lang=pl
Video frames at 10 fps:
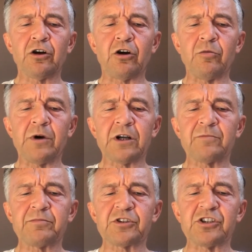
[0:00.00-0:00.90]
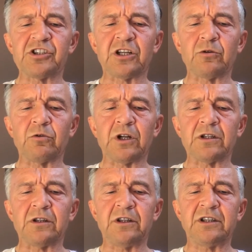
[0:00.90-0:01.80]
Komar przysiadł
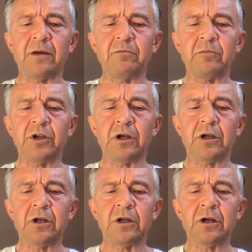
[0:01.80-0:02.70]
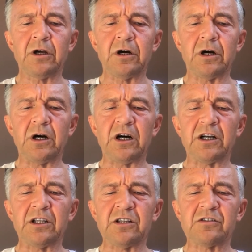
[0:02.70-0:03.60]
na dębie,
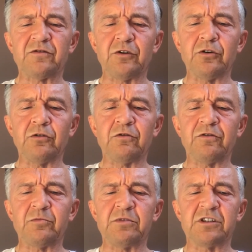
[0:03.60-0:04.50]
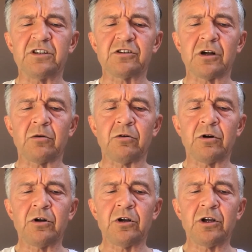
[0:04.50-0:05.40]
arię swoją wybzyczał,
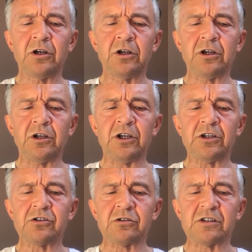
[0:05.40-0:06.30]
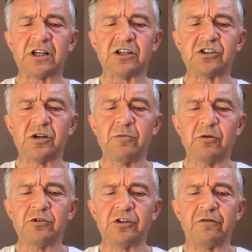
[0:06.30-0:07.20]
jeż
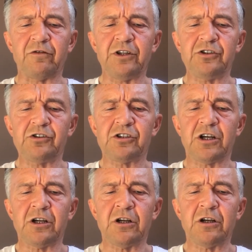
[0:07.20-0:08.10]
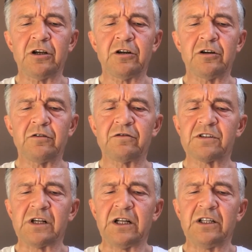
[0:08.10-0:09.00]
zagrzebał się w liście,
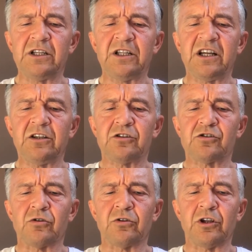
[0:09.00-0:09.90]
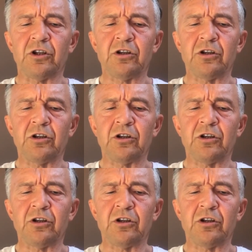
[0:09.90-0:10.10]
wcale nie najeżony.